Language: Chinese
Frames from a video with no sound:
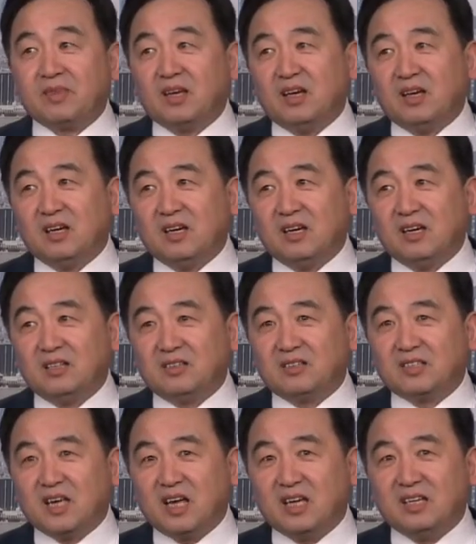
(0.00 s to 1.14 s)
呃，
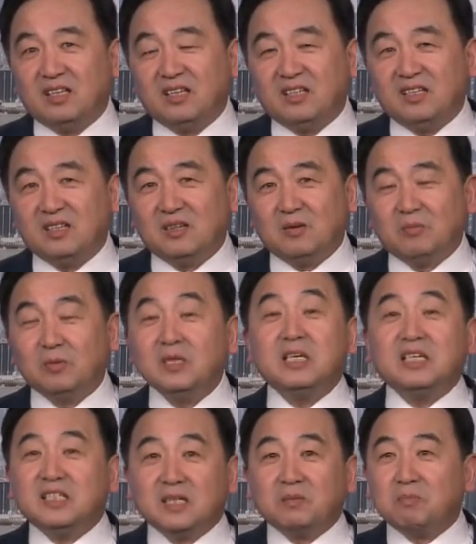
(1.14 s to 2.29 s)
在
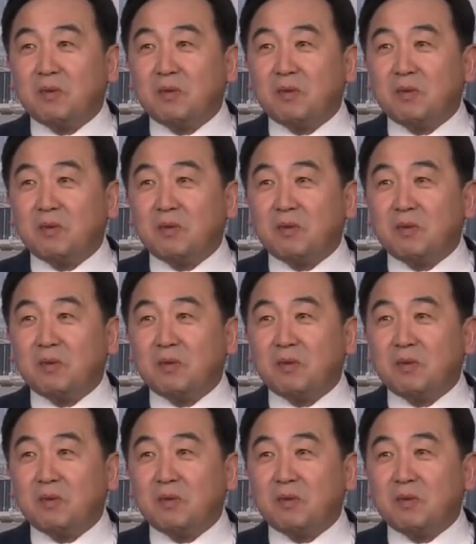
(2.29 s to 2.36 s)
疫情